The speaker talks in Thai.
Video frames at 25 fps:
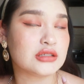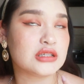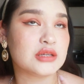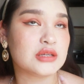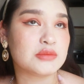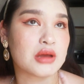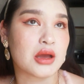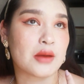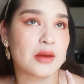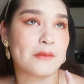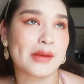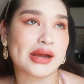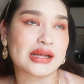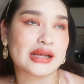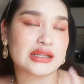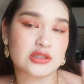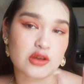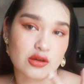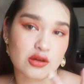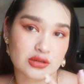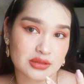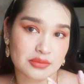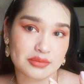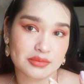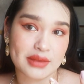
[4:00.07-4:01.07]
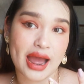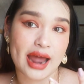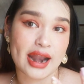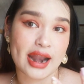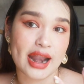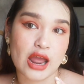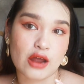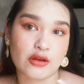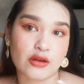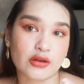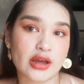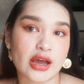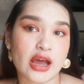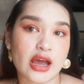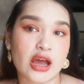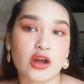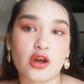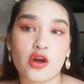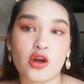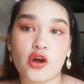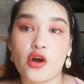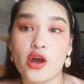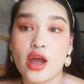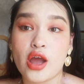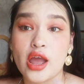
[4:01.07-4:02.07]
วฉีดมาประมาณ2 สัปดาห์แล้วนะคะ
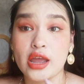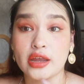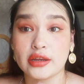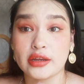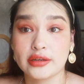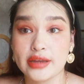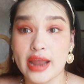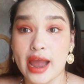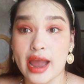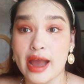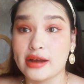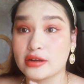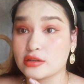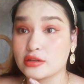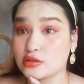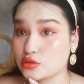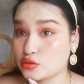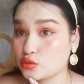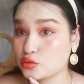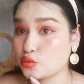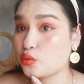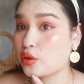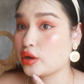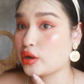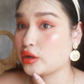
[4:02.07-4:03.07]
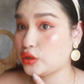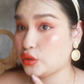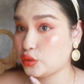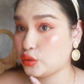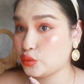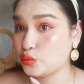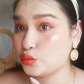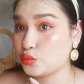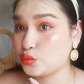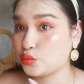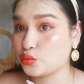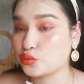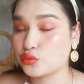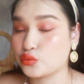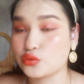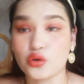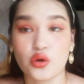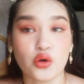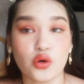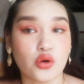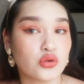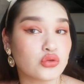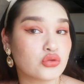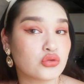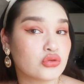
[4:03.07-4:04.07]
ก็ยังสวยอยู่
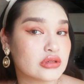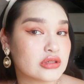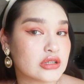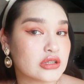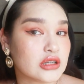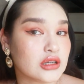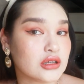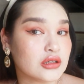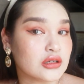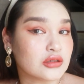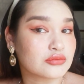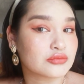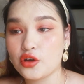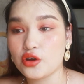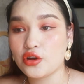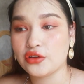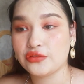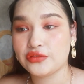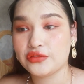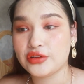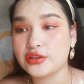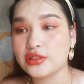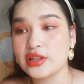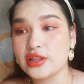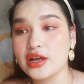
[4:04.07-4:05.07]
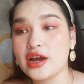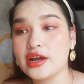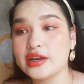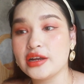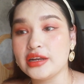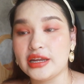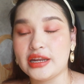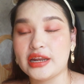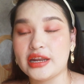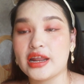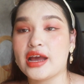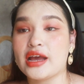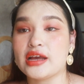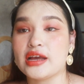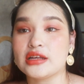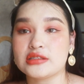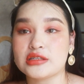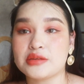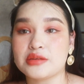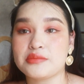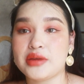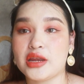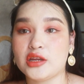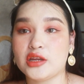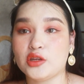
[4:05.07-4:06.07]
เนาะดูสิโดยฟิลเลอร์นี้นะคะ
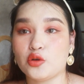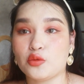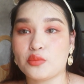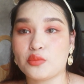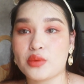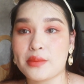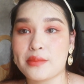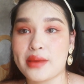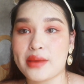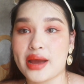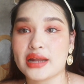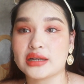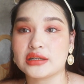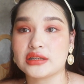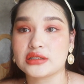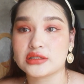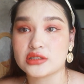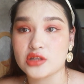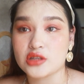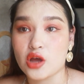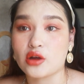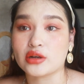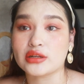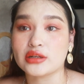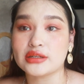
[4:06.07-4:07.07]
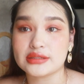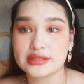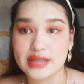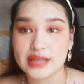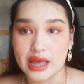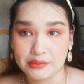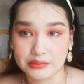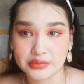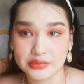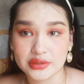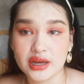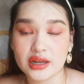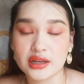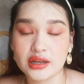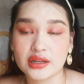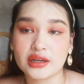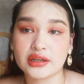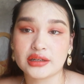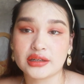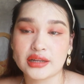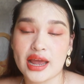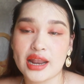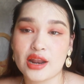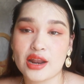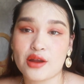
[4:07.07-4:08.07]
จะมีอายุประมาณ 2-3 เดือนเล
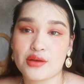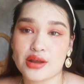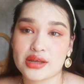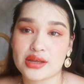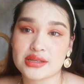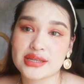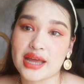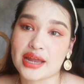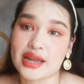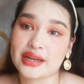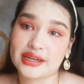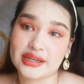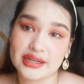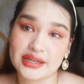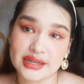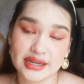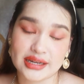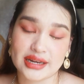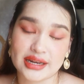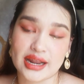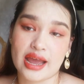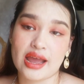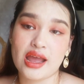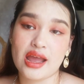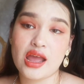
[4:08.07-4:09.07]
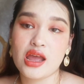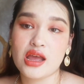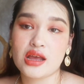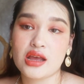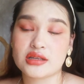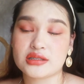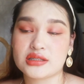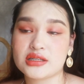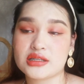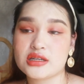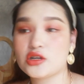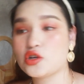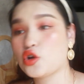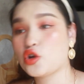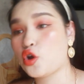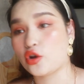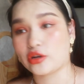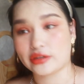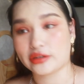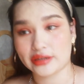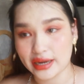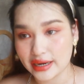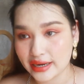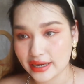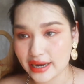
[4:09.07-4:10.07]
ยถ้าเรารักษาดีๆนะซึ่งก
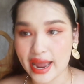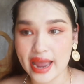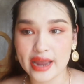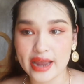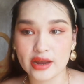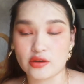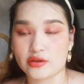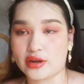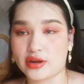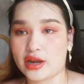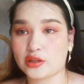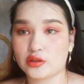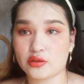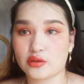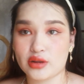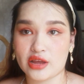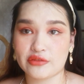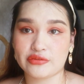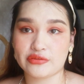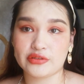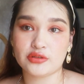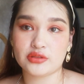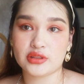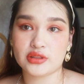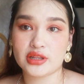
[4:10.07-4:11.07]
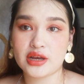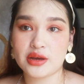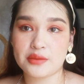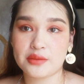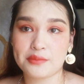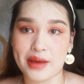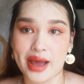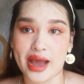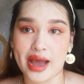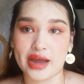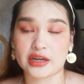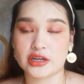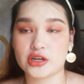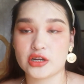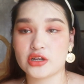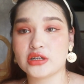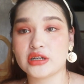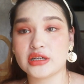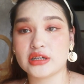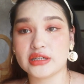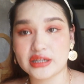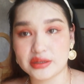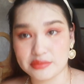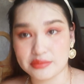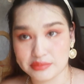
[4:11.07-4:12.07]
ฎง่ายๆของการดูแลฟิลเลอร์ปากเนี่ย
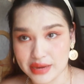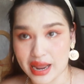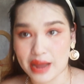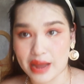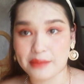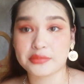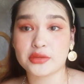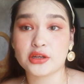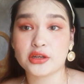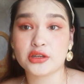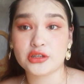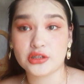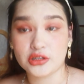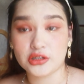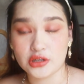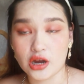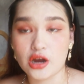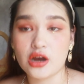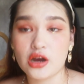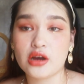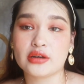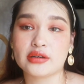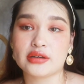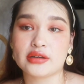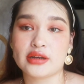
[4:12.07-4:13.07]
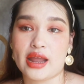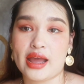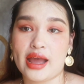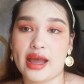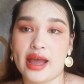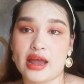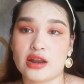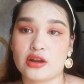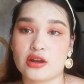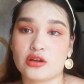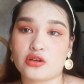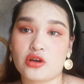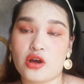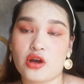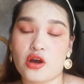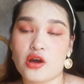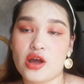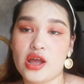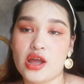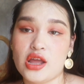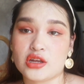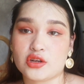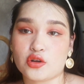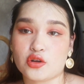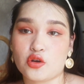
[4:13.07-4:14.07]
คือดื่มน้ำเยอะๆนะคะแล้วก็
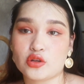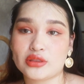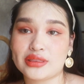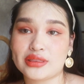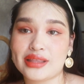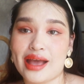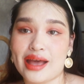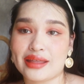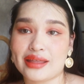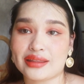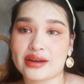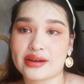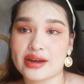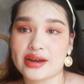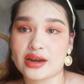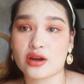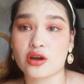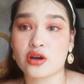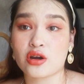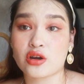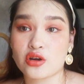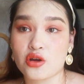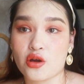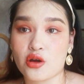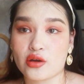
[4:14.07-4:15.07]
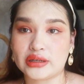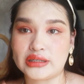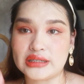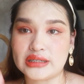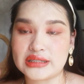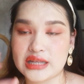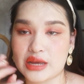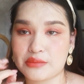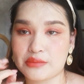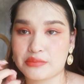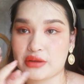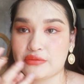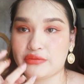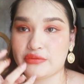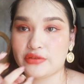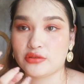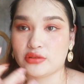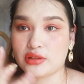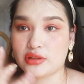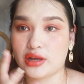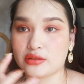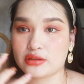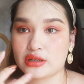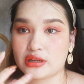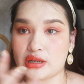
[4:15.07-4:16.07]
งดทานอะไรร้อนๆที่จะทำให้ฟิลเลอ
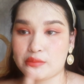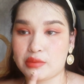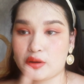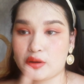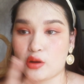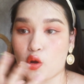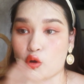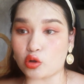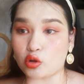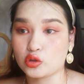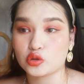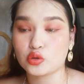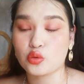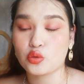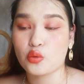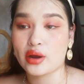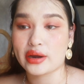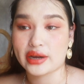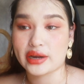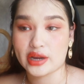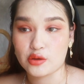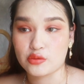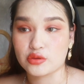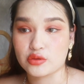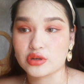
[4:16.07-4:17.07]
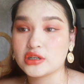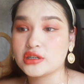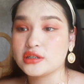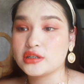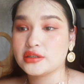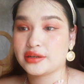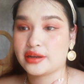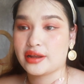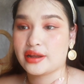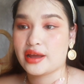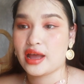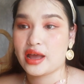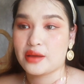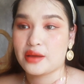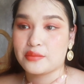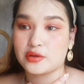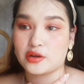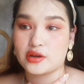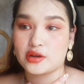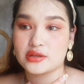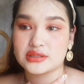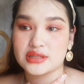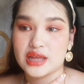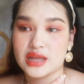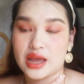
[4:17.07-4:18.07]
ร์ตอนนี้มันหดตัวเร็วขึ้นนะคะมัน
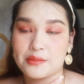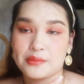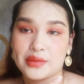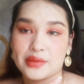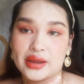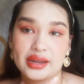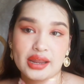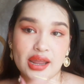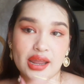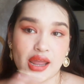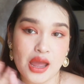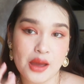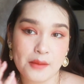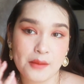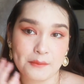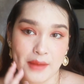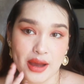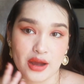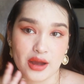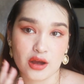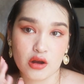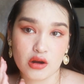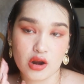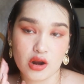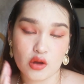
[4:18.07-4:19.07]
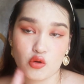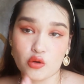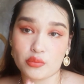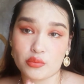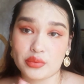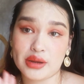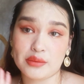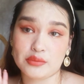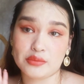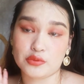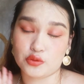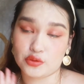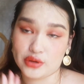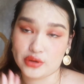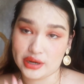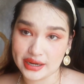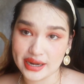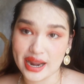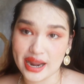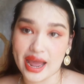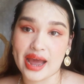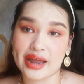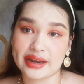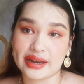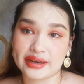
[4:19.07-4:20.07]
ก็จะทำให้ปากของเราอบอิ่มอยู่ได้
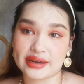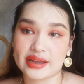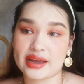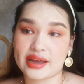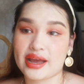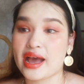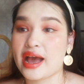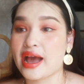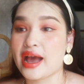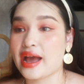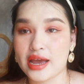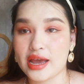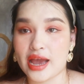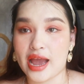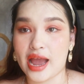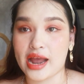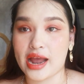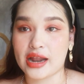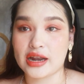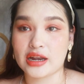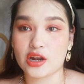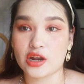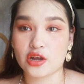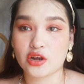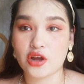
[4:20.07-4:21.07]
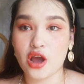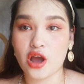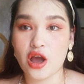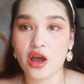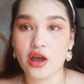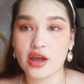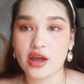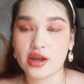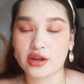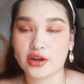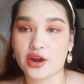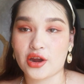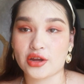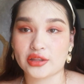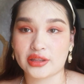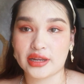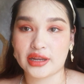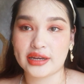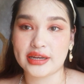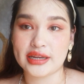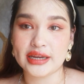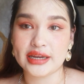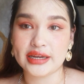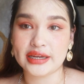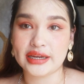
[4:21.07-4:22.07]
นานนะคะแล้วก็ก่อนหน้า
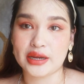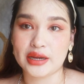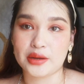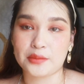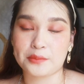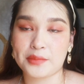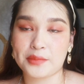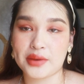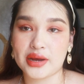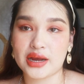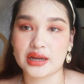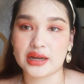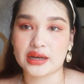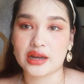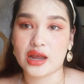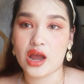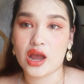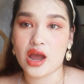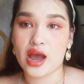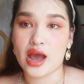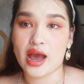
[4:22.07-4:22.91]
นี้ขิงเปิด